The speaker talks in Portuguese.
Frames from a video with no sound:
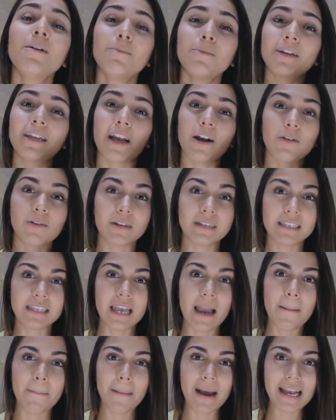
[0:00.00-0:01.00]
porque é a
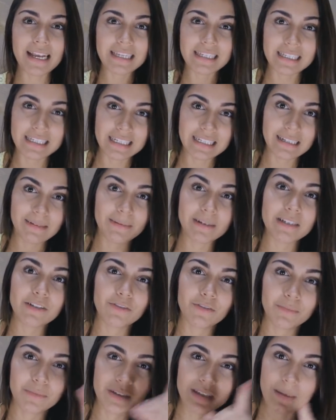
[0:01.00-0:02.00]
coisinha mais linda, mas eu
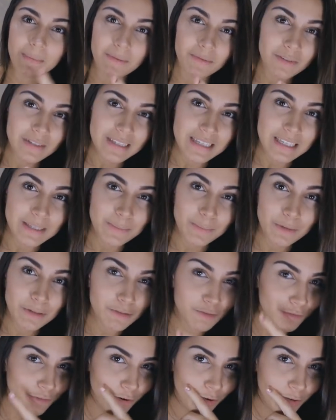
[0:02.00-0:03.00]
vou mostrar para vocês
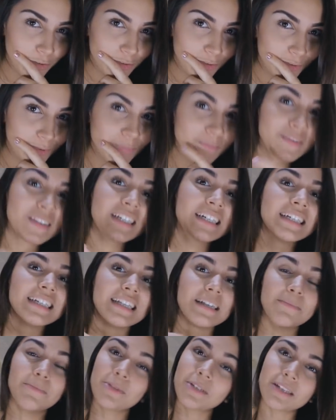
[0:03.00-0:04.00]
por foto.
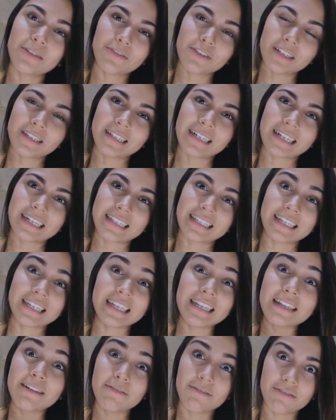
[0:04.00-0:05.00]
Tem muita foto da
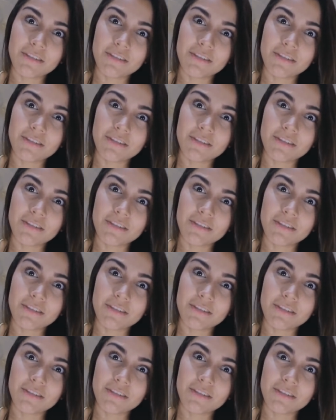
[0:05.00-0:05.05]
Caterine e